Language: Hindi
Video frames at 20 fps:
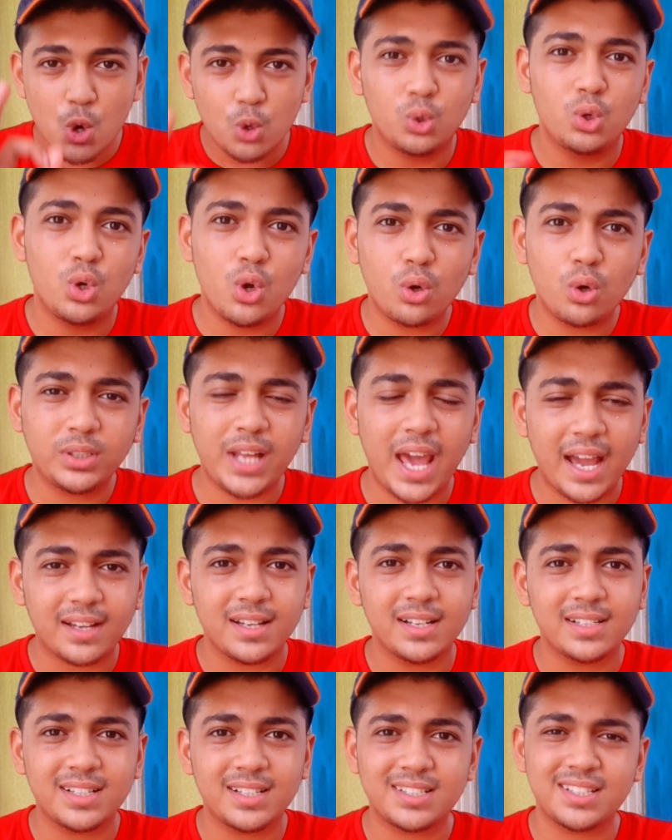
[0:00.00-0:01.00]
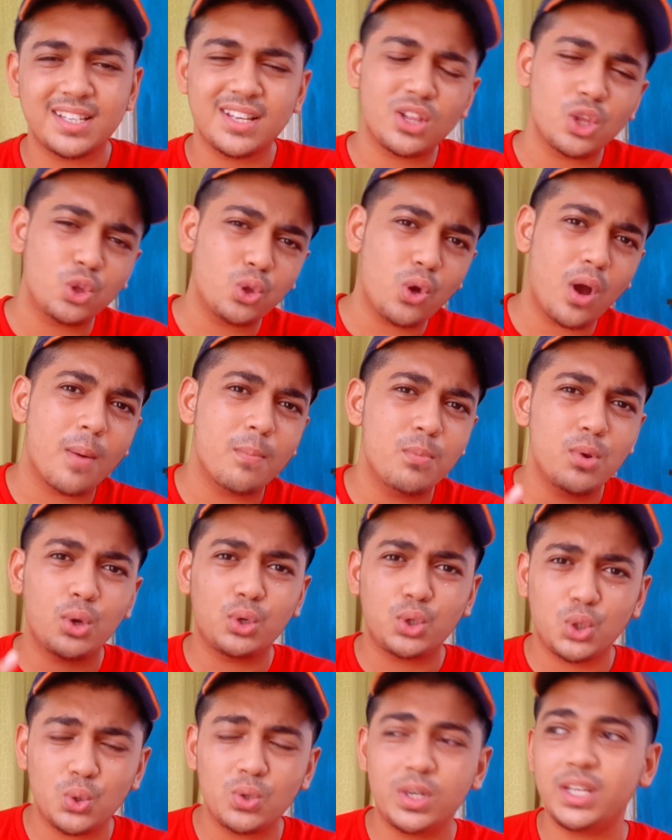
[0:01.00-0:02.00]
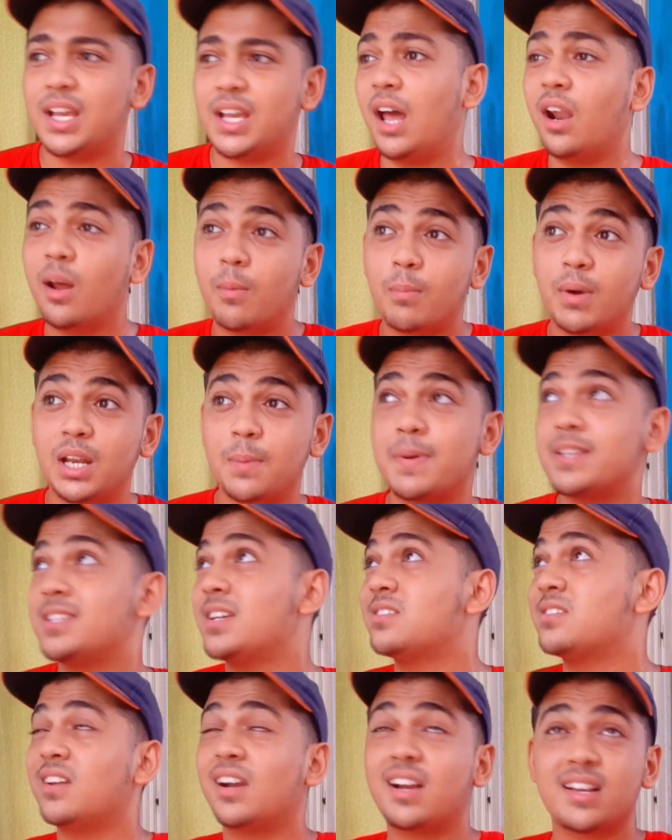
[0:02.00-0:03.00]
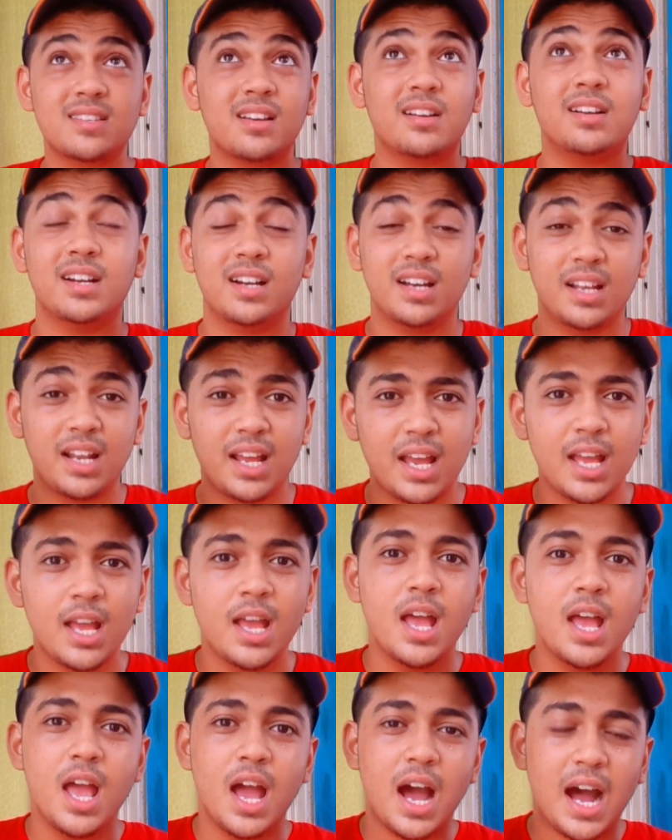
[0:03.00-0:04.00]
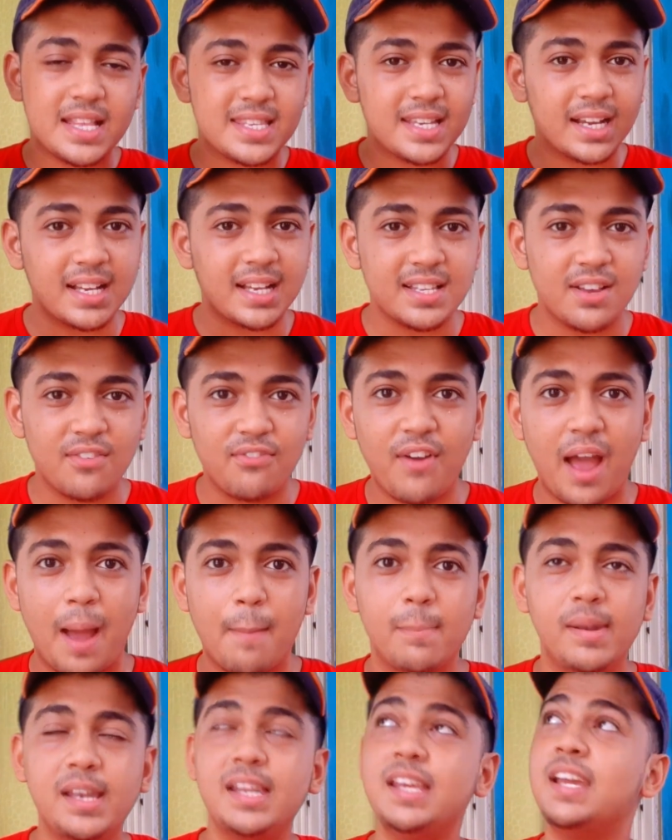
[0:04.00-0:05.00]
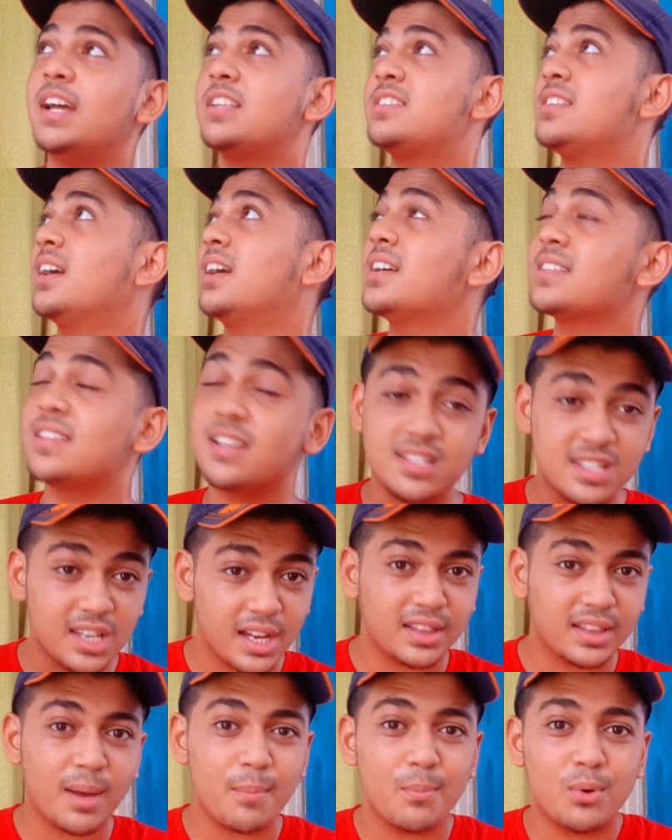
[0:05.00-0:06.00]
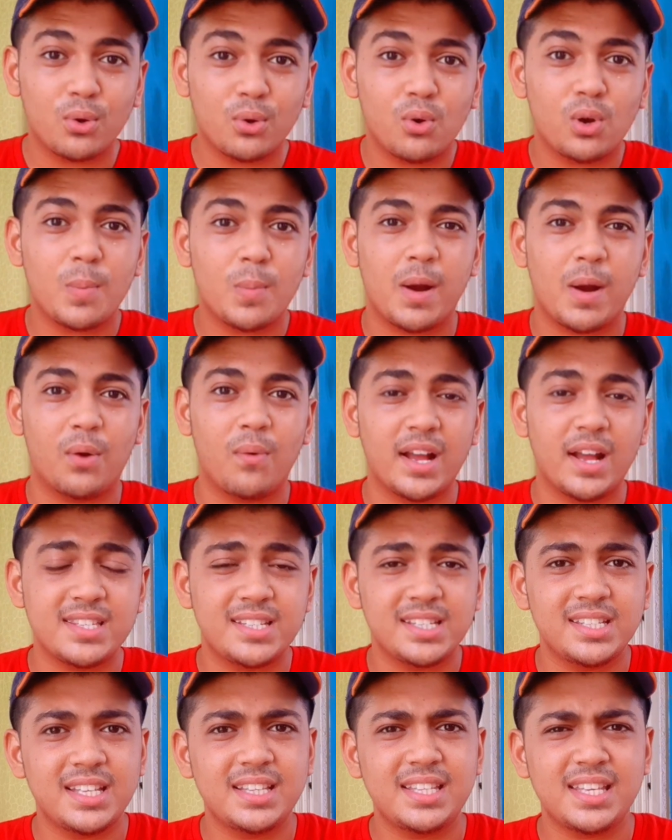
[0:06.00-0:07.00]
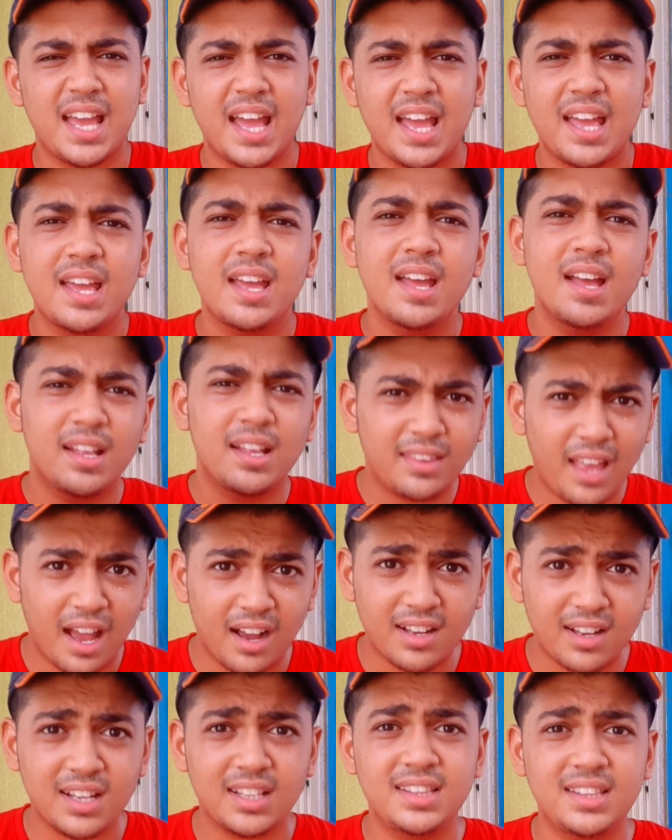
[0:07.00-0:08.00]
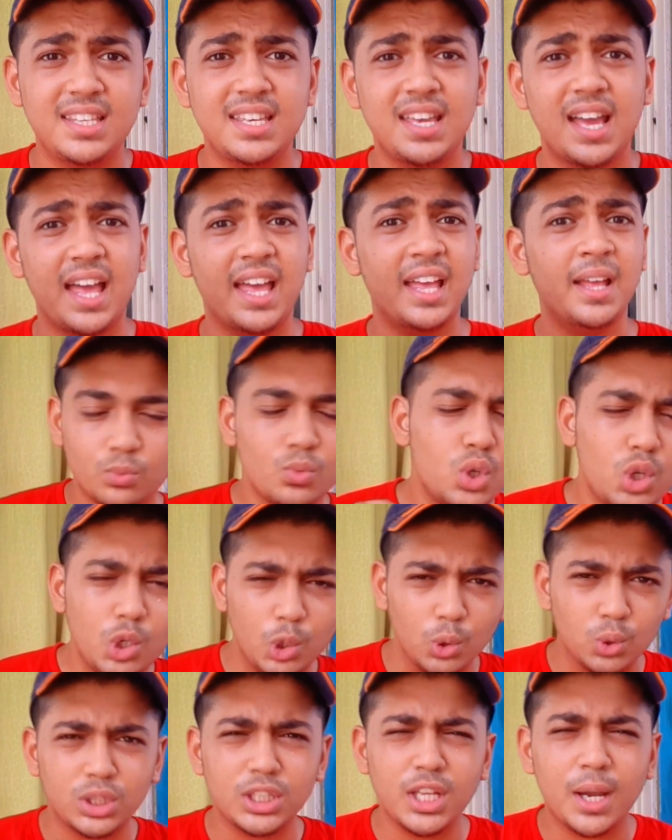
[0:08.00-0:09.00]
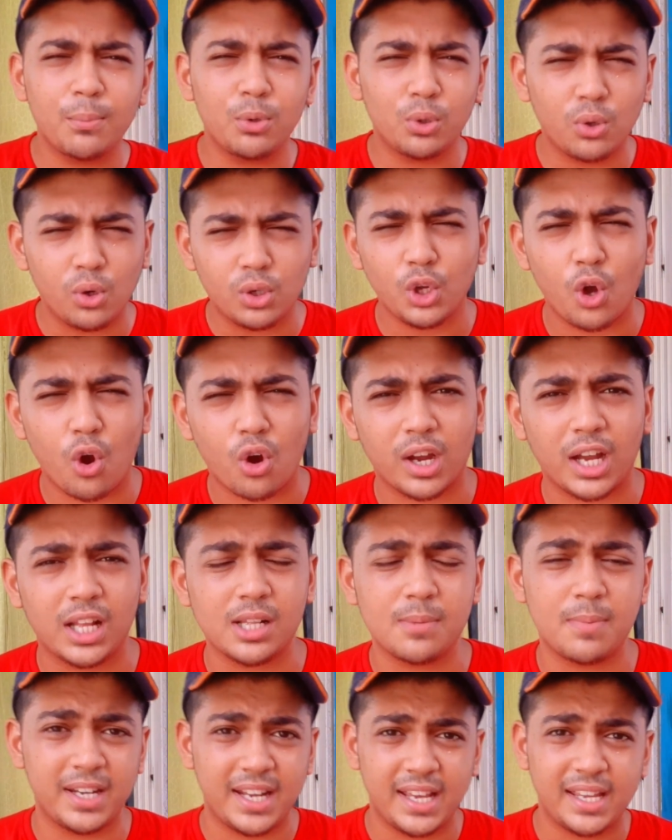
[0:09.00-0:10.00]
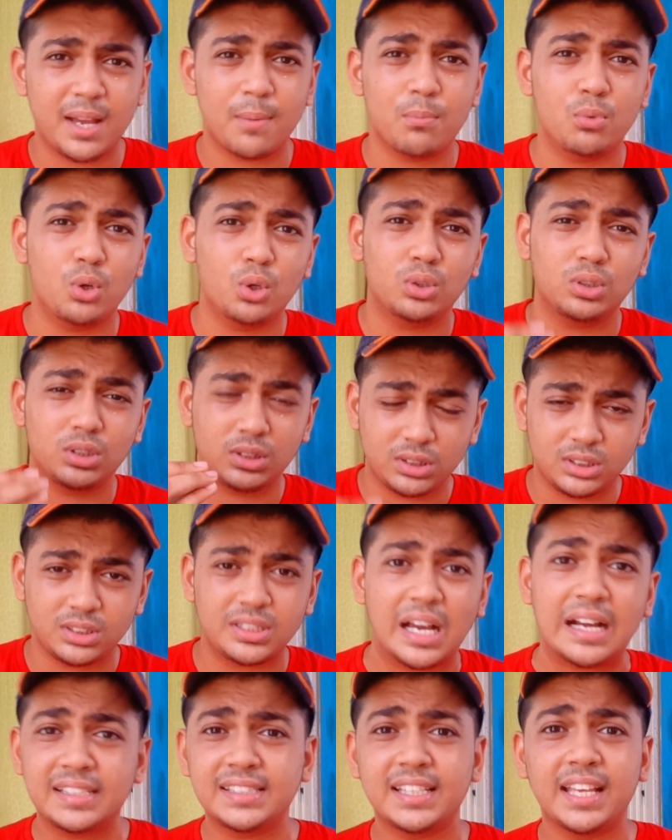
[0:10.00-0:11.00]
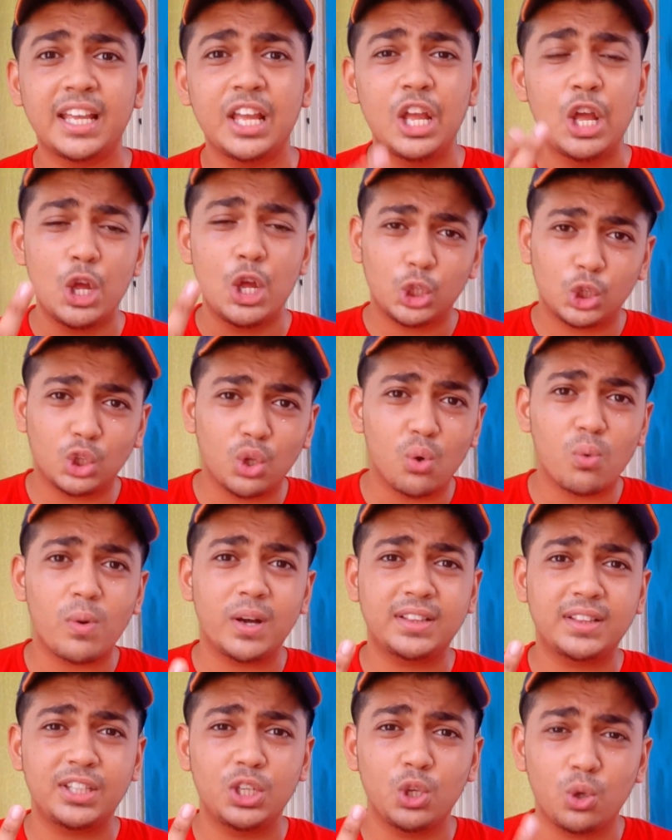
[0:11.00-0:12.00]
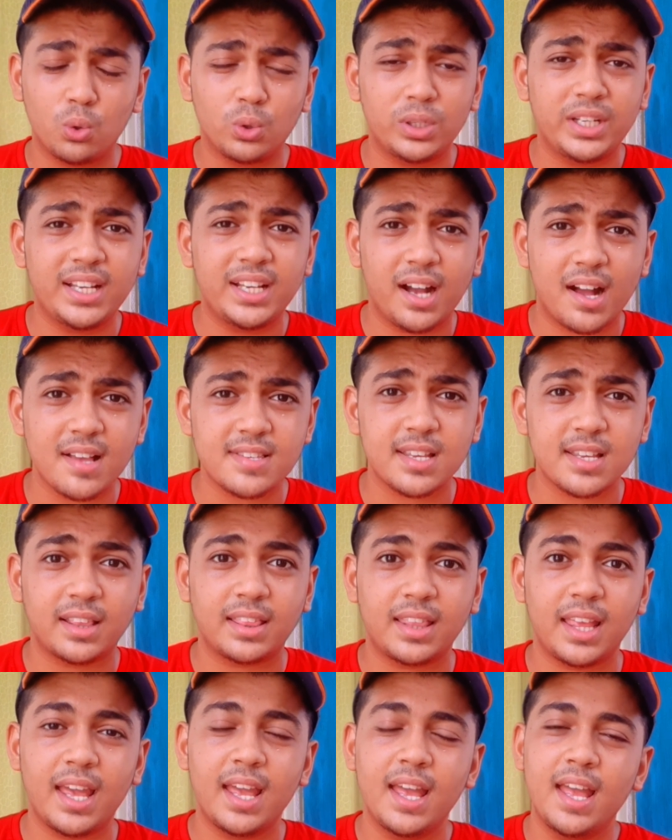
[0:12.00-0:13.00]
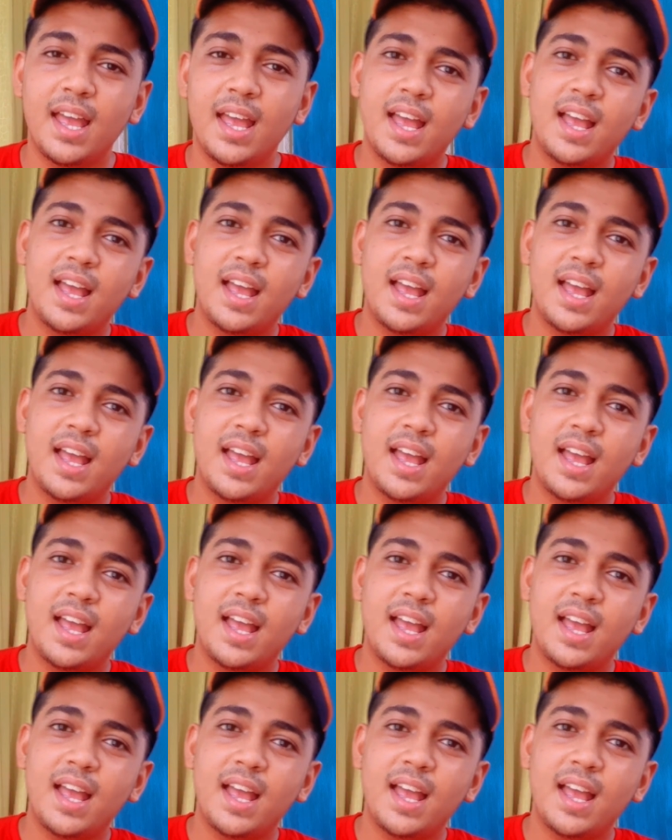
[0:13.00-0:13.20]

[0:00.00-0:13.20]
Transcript: उन लोग टैकल कर सकते तो हम लोग क्यों नहीं यार हमारे पास अच्छा खासा घर है अच्छा खासा फैमिली है अच्छा खासा छत हम लोगों को भगवान जी ने दिया है ताकत दिया है उतनी हम लोगों की औकात बने कि हम लोग ढंग से दो वक्त की रोटी खा सकते हैं